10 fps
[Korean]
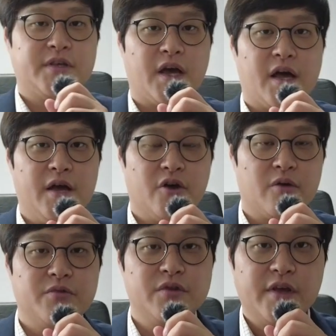제가
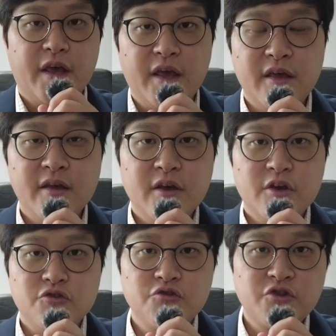여러분들께
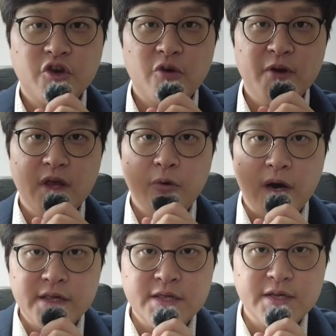6개월 만에
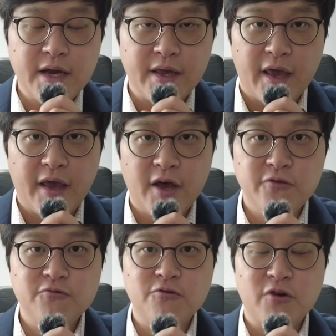확실하게
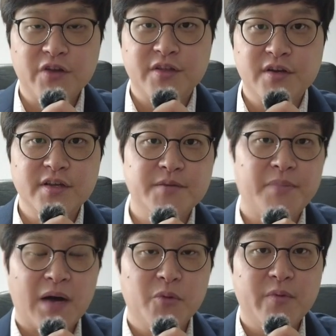한국어가 들리는
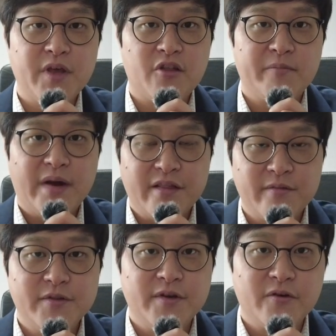방법에 대해서
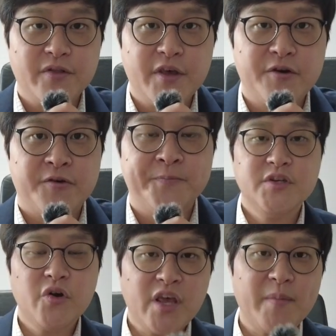말씀을 드릴 건데요.
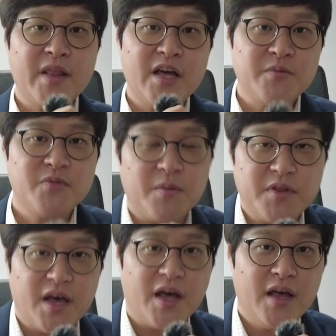이렇게만 하시면
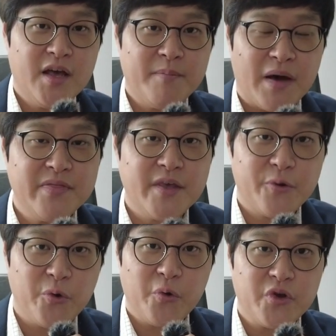됩니다.
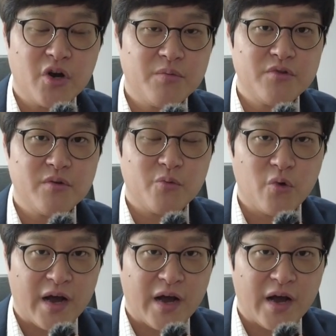반대로 여러분들 뭐